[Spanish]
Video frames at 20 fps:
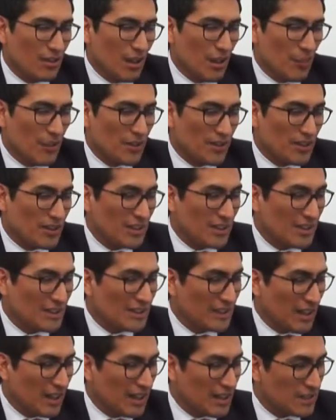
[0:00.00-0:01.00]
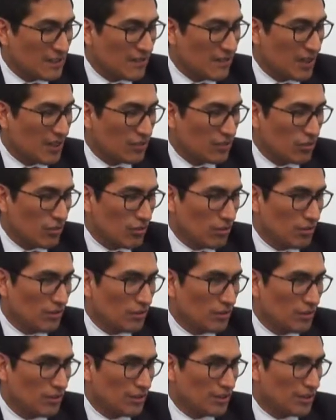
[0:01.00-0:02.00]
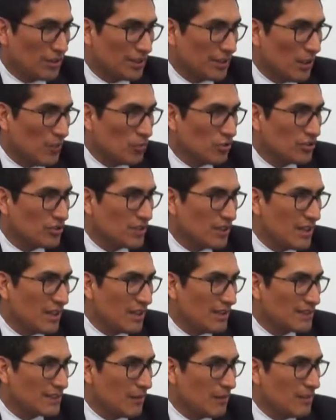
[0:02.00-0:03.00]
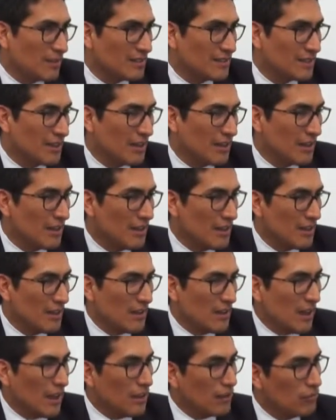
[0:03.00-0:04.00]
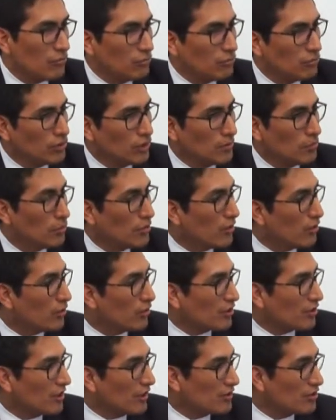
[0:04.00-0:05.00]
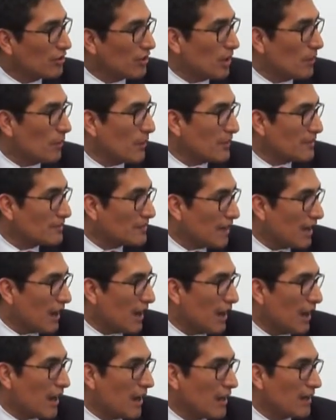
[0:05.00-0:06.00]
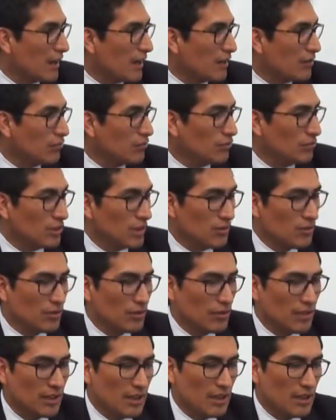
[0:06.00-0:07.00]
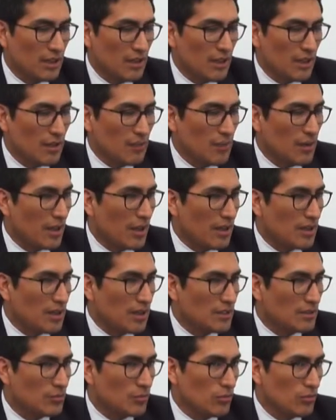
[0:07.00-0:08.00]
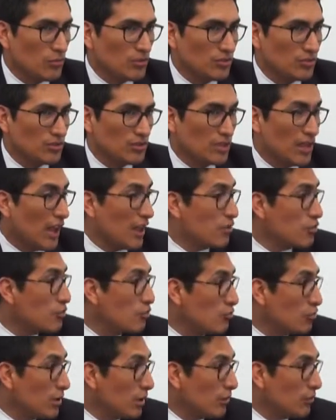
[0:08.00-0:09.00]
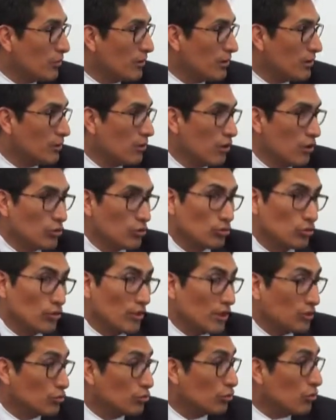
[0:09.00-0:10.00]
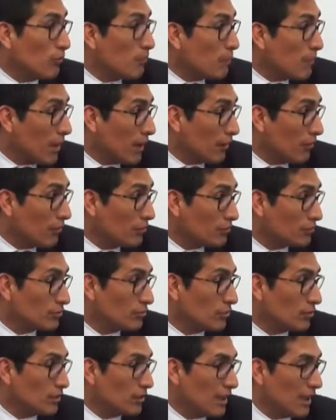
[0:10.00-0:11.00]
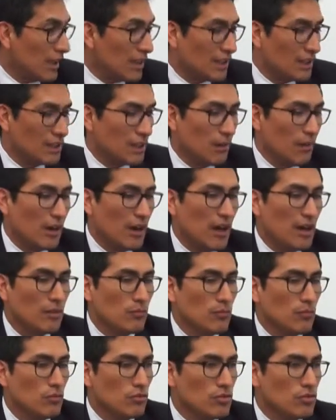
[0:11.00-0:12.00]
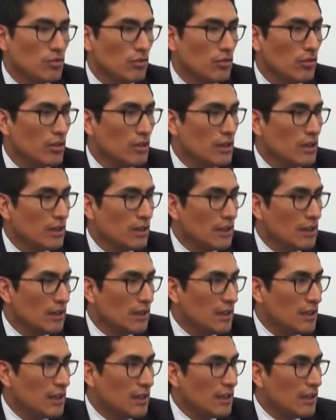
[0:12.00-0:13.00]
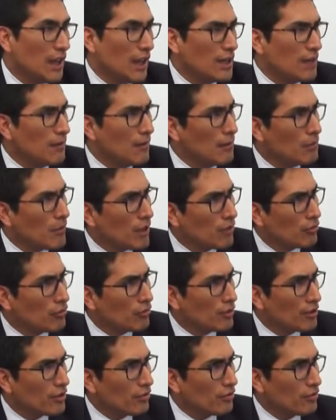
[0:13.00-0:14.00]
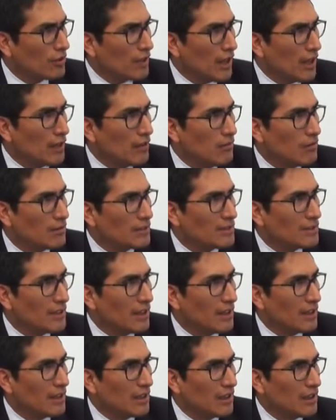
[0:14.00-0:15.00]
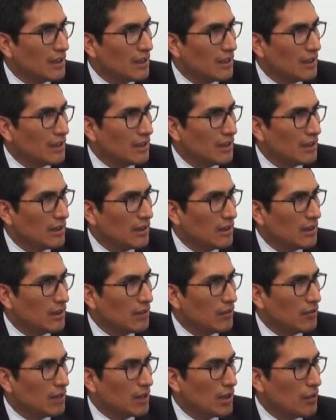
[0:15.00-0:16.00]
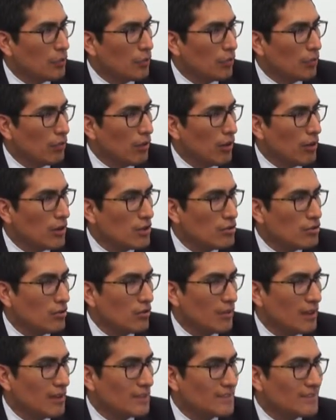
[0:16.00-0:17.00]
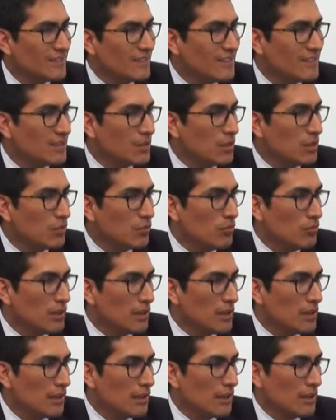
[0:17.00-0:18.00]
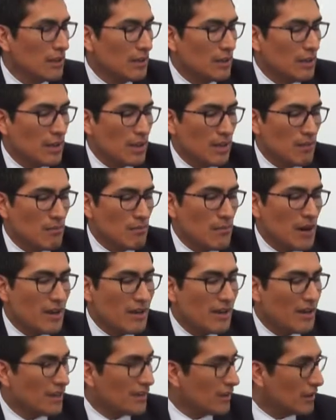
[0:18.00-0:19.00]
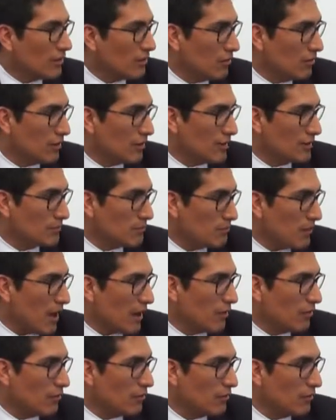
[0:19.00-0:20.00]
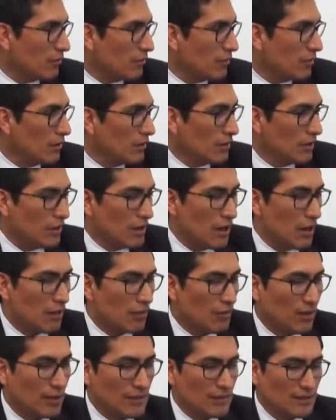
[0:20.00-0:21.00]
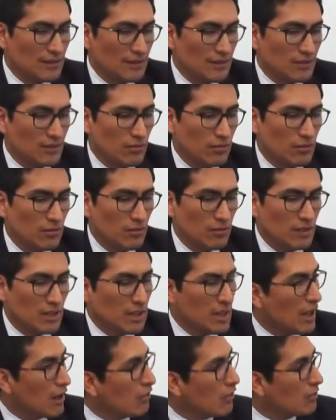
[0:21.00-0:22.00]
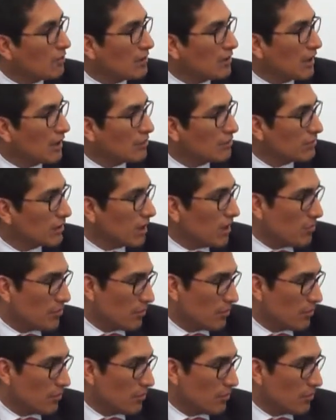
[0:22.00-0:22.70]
a partir de esta clasificación eh, tratamos de establecer algún tipo de coordinación especial, algún tipo de mecanismos de ayuda, porque son casos complejos donde hay que trabajar mucho. Y a nivel macroregional lo que, eh, lo que la Procuraduría ha hecho es distribuir en varias regiones macro la organización y la coordinación de las